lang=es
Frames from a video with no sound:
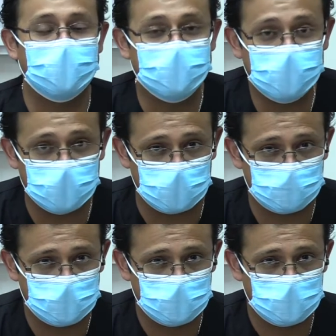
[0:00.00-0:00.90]
al día,
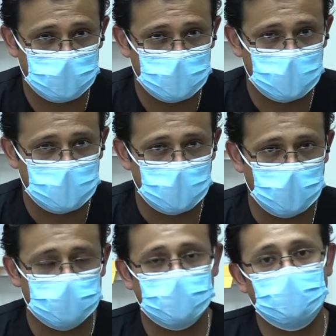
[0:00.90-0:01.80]

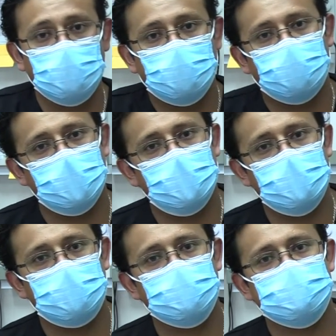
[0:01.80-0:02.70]
estando fuera
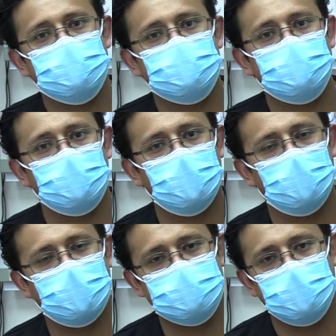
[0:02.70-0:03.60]
del proceso
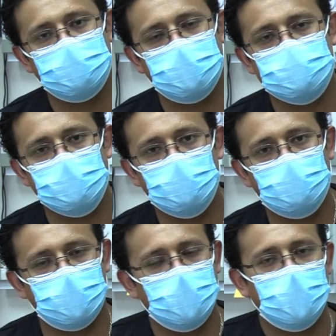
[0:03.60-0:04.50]
del paso
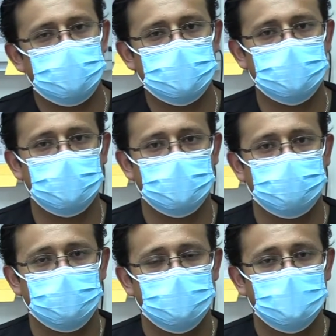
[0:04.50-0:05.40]
1 que es la cuarentena.
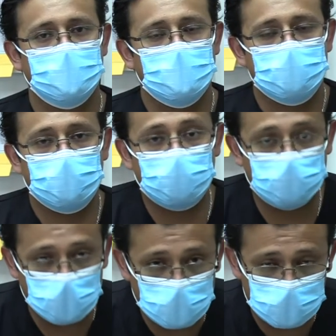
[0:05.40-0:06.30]
Por
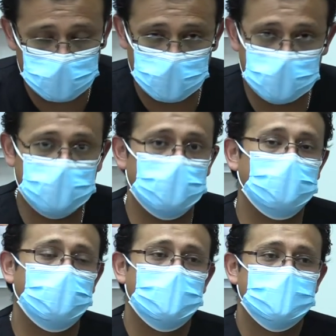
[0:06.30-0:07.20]
favor, les
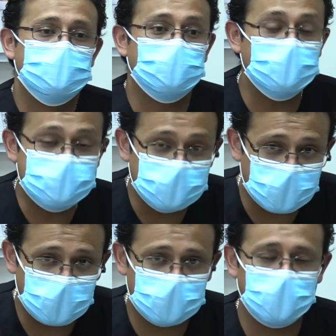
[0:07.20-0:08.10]
quiero
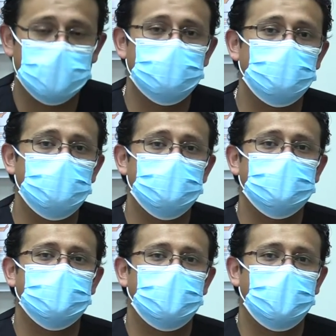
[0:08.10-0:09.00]
solicitar a toda
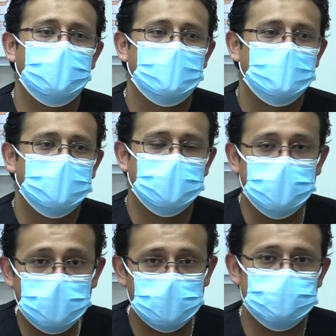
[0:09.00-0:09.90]
nuestra
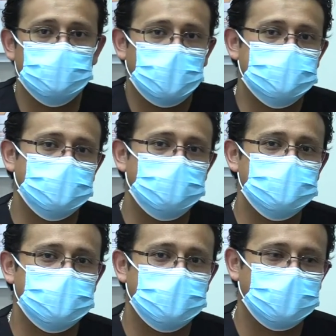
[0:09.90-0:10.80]
querida ciudad de San
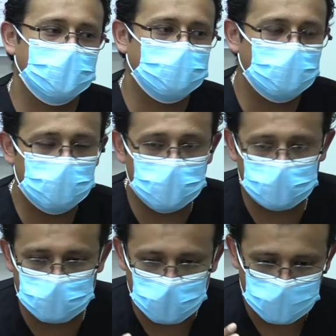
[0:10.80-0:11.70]
Vicente, a todos
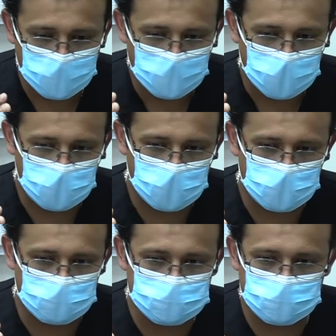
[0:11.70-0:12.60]
nuestros eh,
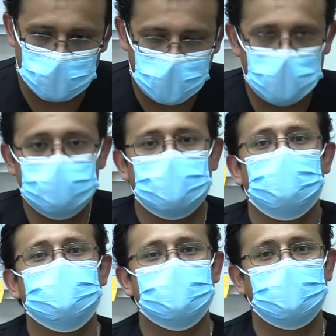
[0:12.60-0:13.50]
conciudadanos
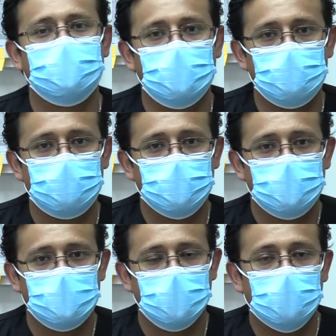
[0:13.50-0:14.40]
sanvicentanos,
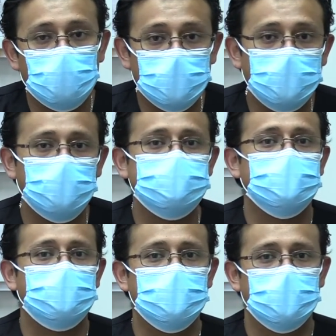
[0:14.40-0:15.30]
la
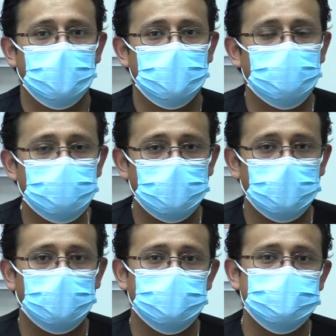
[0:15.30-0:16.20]
corresponsabilidad. Esto es
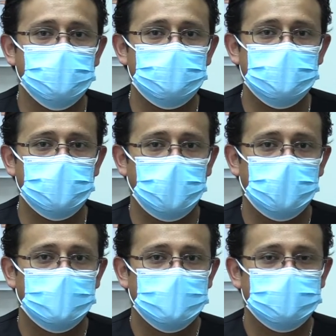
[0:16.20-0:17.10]
responsabilidad
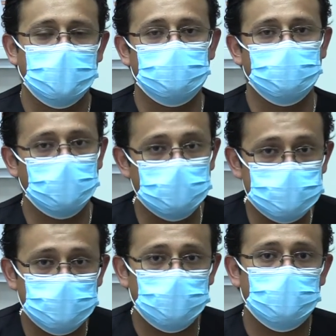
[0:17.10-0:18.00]
tanto de
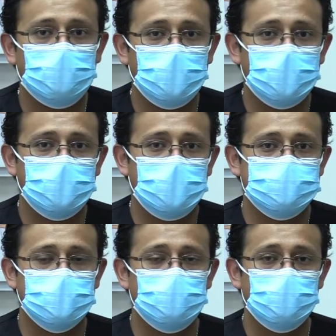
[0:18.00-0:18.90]
nosotros como el área de la
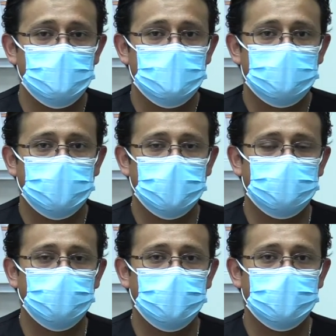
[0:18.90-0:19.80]
salud, para
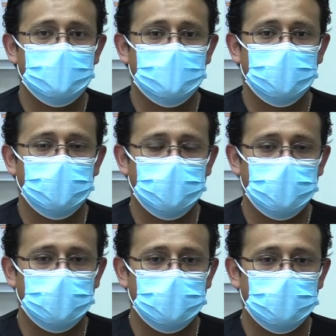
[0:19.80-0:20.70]
poder
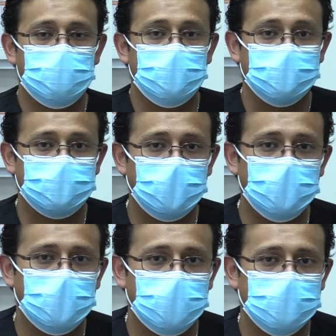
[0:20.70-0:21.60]
eh, enfrentar
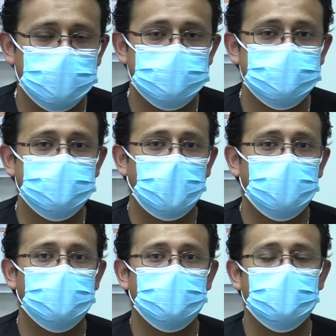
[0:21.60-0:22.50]
las necesidades
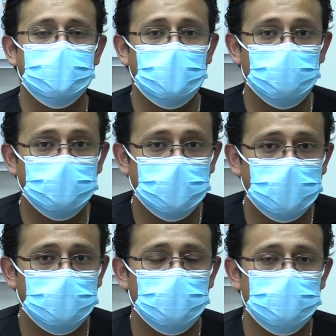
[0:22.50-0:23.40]
que requieran
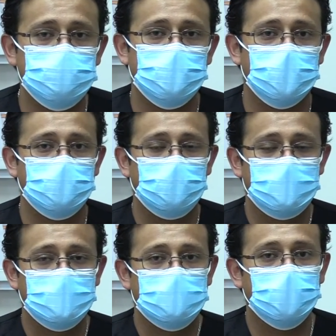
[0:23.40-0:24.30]
ustedes como usuarios,
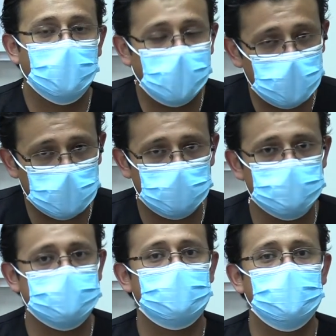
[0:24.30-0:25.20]
pero acá la
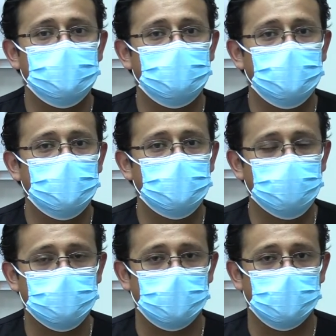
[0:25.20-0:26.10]
responsabilidad también es de
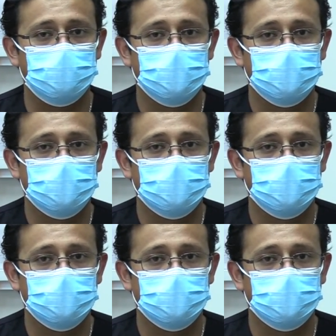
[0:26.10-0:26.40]
ustedes.